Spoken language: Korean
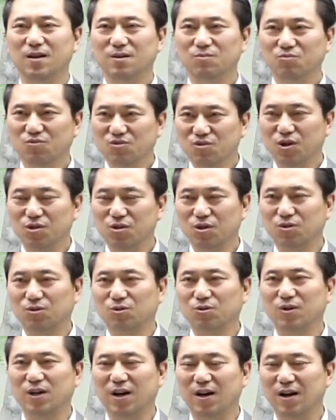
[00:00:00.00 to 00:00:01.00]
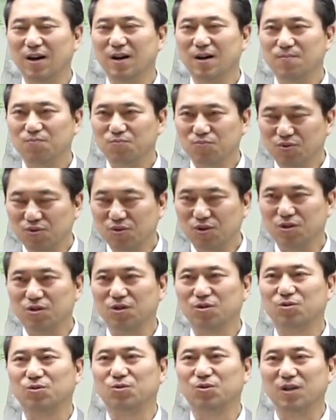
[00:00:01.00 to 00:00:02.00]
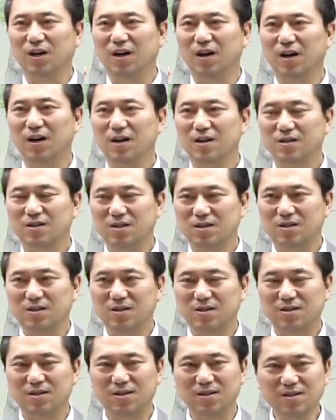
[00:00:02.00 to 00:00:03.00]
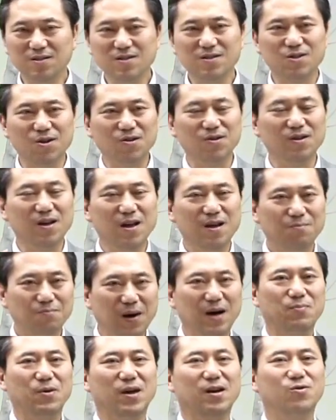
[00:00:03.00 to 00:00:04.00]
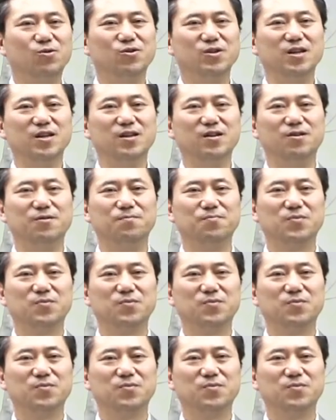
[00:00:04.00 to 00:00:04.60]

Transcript: 무너졌도다 무너졌도다 큰 성 바벨론이에요.